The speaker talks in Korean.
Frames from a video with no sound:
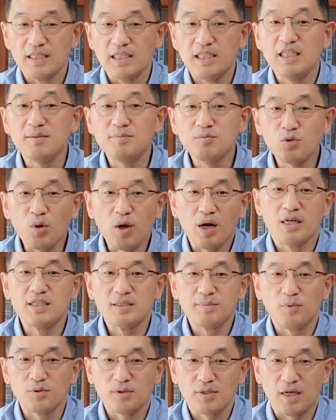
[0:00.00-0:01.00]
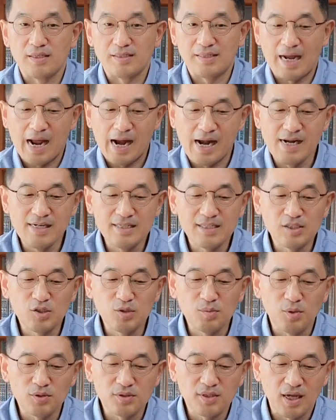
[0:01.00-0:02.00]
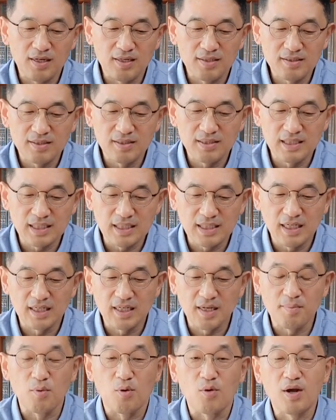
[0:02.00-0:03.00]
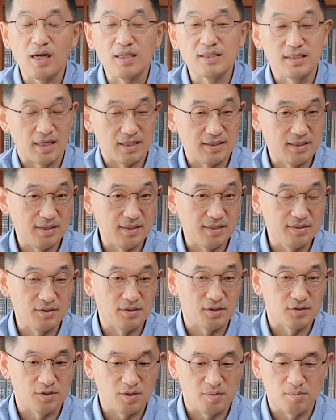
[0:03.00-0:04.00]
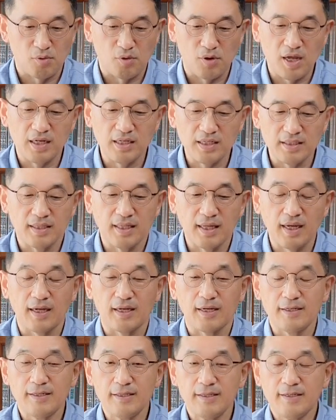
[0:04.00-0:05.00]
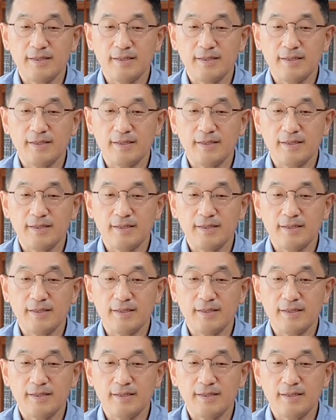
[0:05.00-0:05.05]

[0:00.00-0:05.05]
이름도 알지 못하는 알지도 못하는 그 신에게 뭔가 제사를 드렸던 모양인데